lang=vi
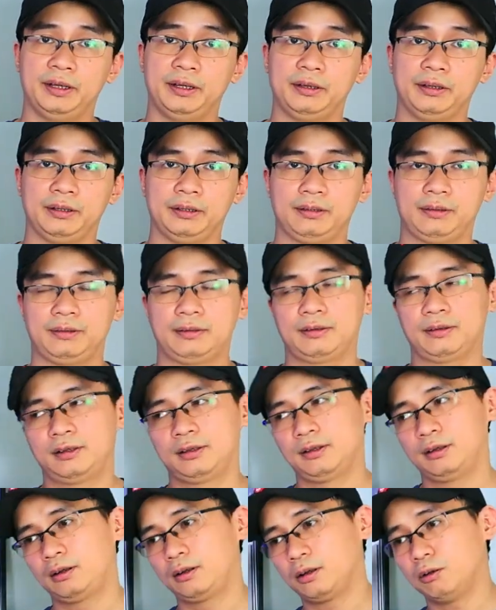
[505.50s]
về
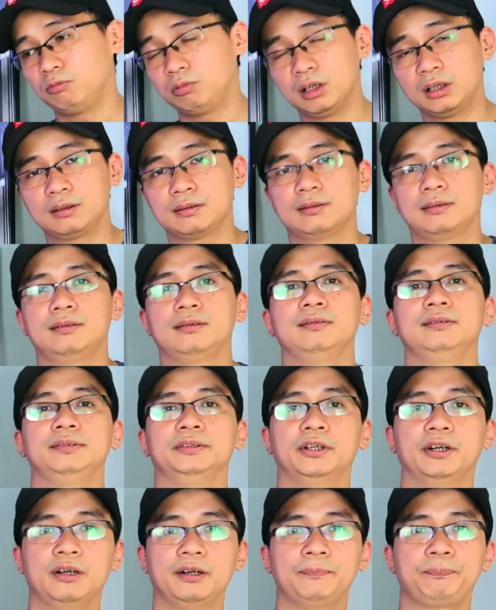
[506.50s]
công thức
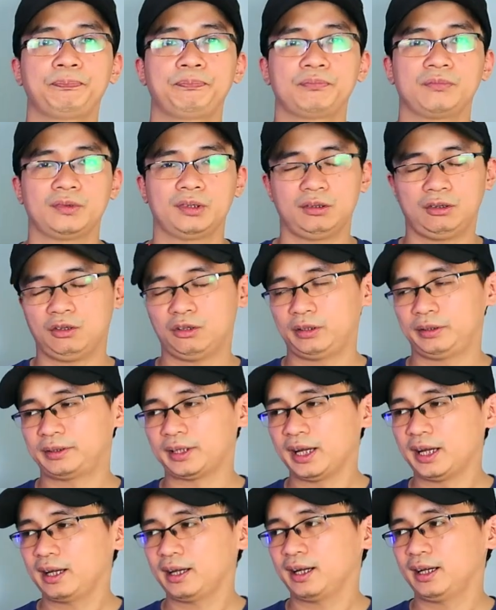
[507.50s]
đó
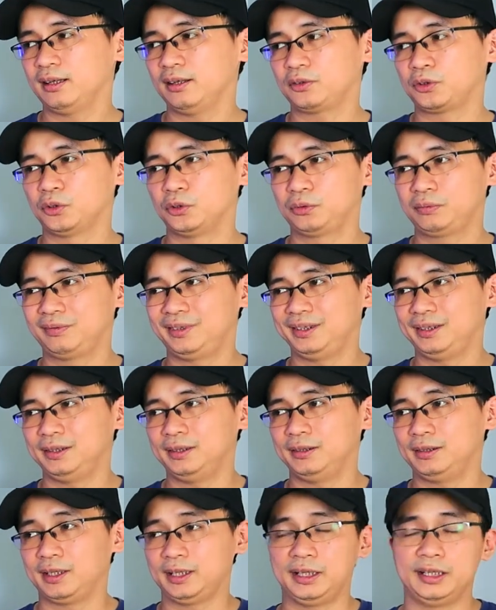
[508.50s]
còn tệ hay là tốt
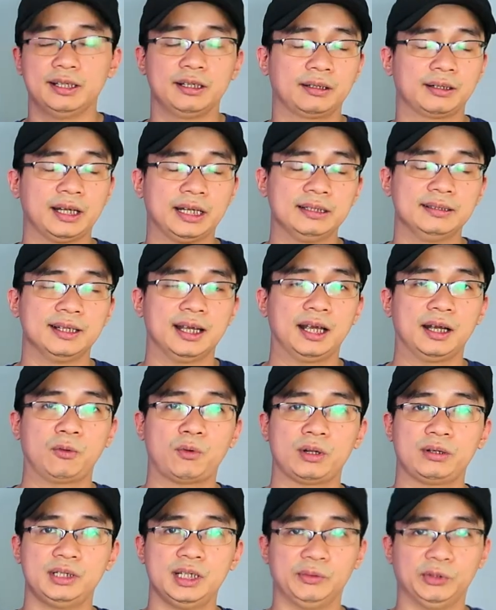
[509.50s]
thì cái đấy là đánh
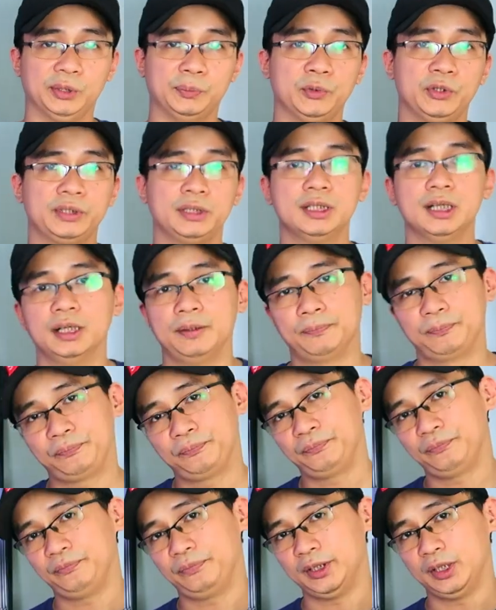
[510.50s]
giá quan điểm của mỗi người
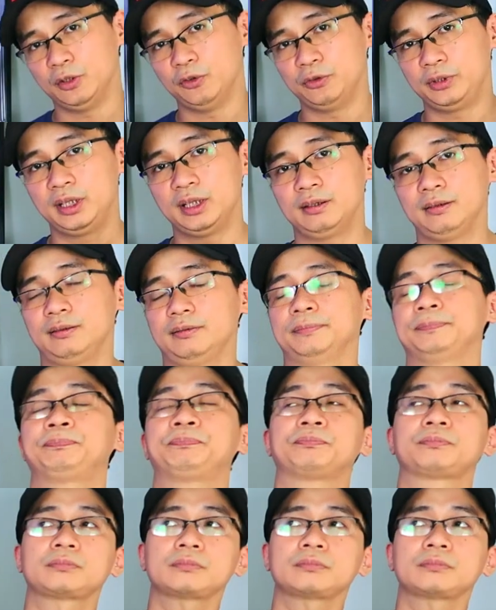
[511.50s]
điều đầu tiên